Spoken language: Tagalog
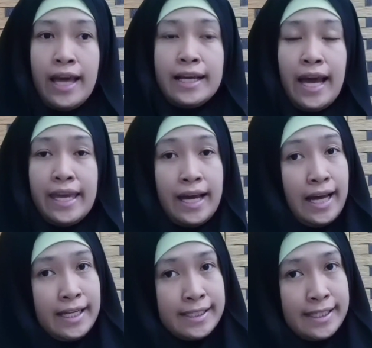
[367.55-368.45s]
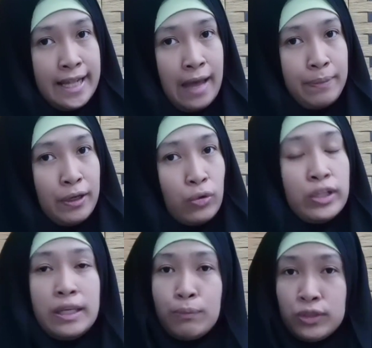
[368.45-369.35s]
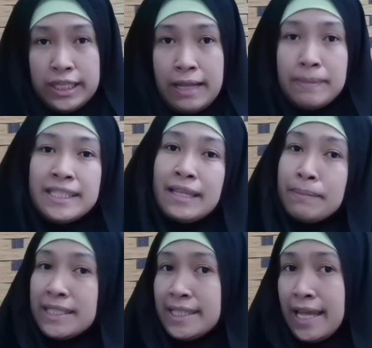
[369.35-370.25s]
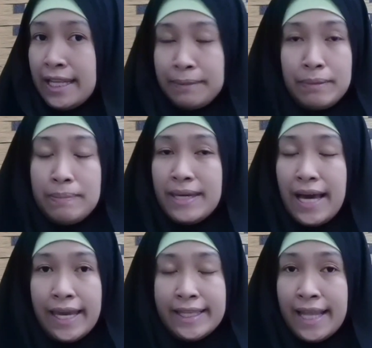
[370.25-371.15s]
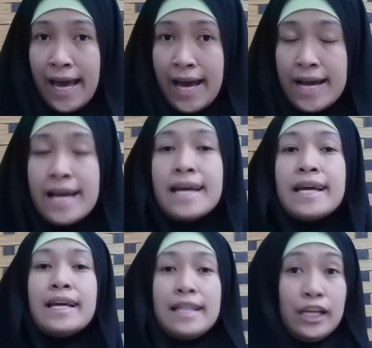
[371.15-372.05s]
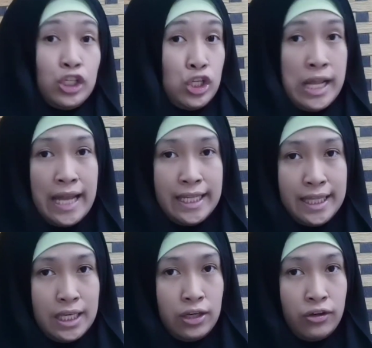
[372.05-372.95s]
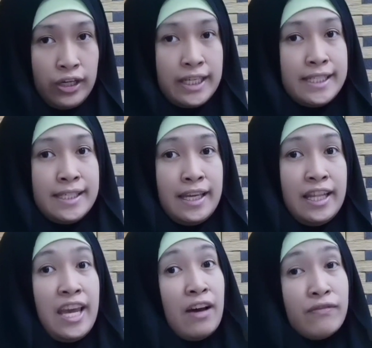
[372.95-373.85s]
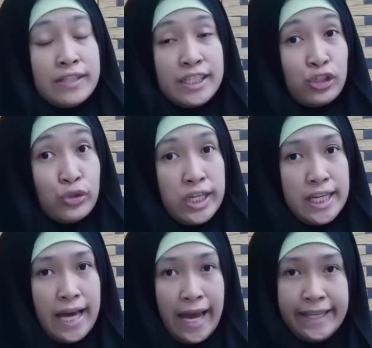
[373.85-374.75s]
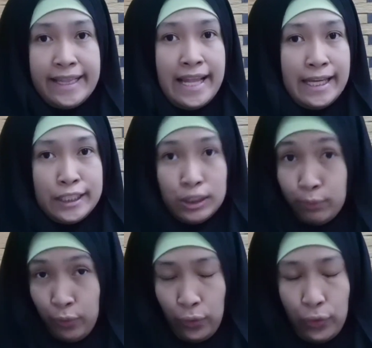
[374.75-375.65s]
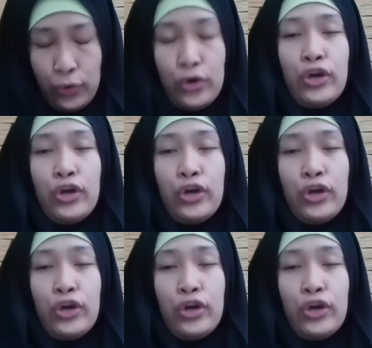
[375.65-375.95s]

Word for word: Gaya nga ng sinabi ko, hindi po sila basta-basta nagbibigay ng nationality here kasi they have the strict guidelines po